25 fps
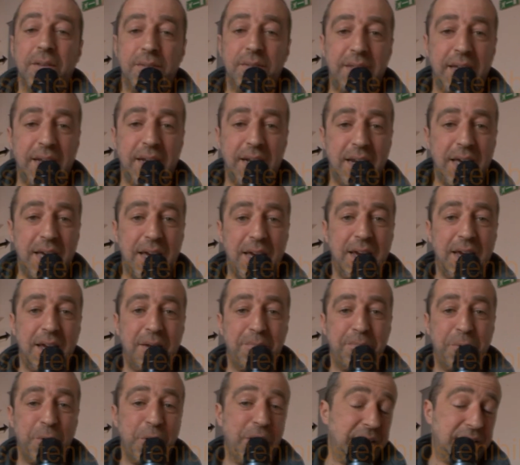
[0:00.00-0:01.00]
del eh,
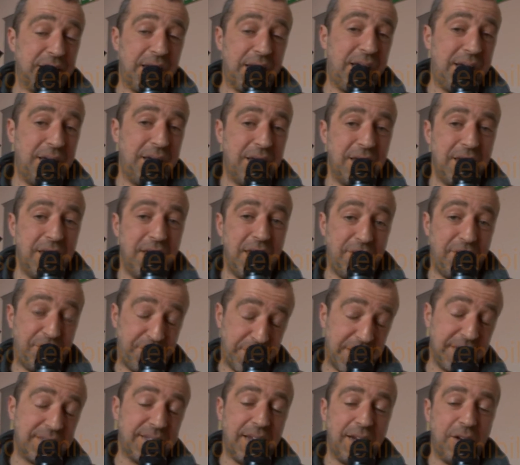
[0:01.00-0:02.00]
poeta e
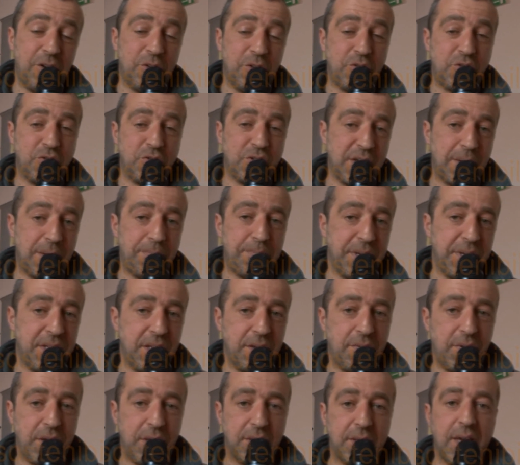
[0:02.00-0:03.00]
fratello Giuseppe
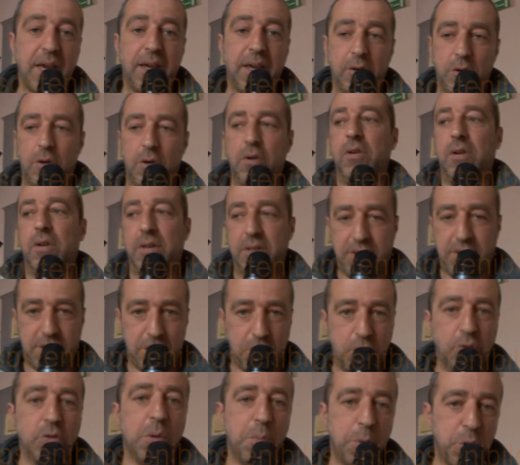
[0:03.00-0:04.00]
De Vita. Ecco,
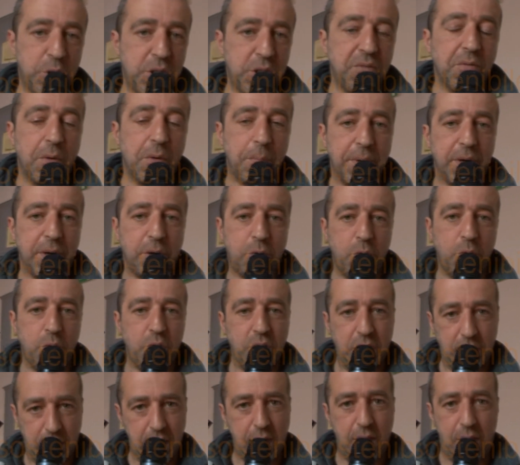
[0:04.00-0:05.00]
secondo motivo per
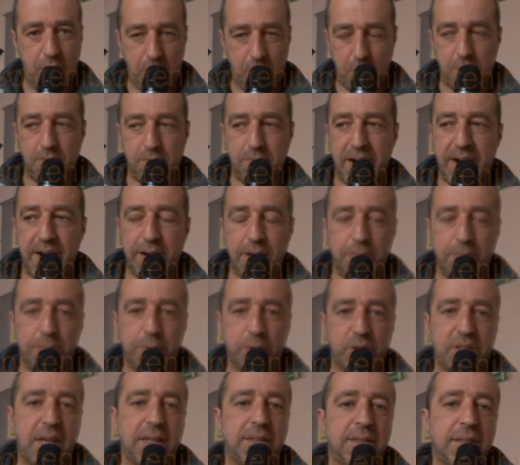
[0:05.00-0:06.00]
cui è un brano
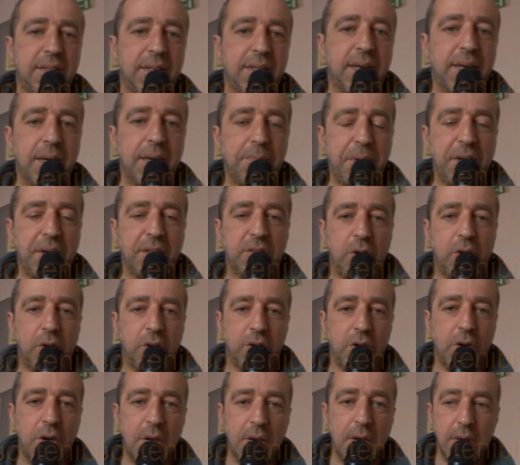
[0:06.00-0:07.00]
importante del
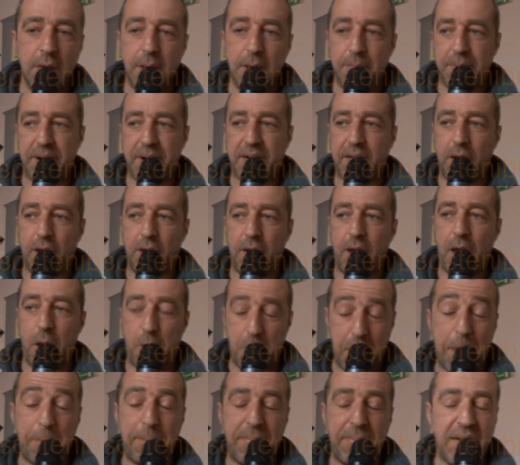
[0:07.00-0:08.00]
repertorio, perché è
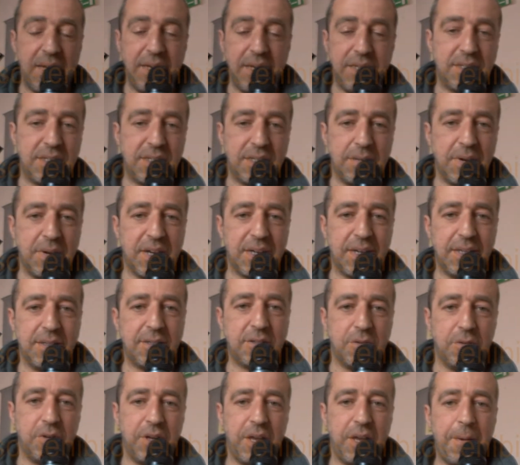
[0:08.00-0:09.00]
una bellissima
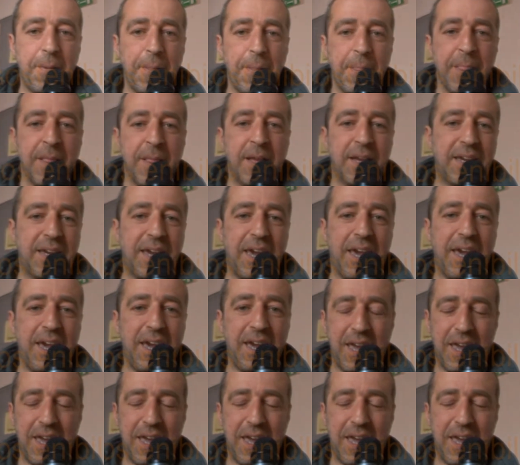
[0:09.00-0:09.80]
canzone che